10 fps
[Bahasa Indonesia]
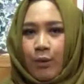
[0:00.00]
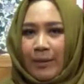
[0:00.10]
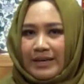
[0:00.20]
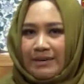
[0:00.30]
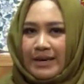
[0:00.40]

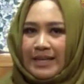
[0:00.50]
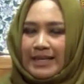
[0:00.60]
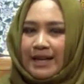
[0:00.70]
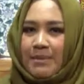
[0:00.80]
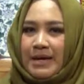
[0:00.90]
momen dimana
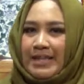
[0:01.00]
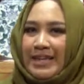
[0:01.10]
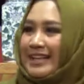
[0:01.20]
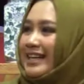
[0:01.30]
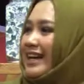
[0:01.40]
kita kembali
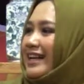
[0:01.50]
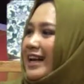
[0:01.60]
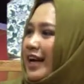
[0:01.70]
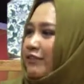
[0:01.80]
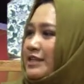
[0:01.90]
diingatkan
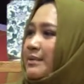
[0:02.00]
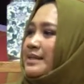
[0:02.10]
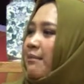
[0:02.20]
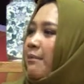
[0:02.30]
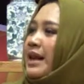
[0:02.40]
lagi, karena yeah.
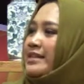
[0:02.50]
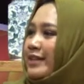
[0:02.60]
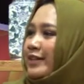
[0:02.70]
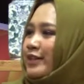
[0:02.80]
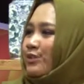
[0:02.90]
sama-sama
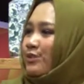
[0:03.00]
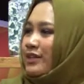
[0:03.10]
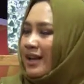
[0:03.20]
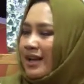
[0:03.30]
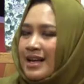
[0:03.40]
belajar
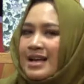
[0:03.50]
tentunya.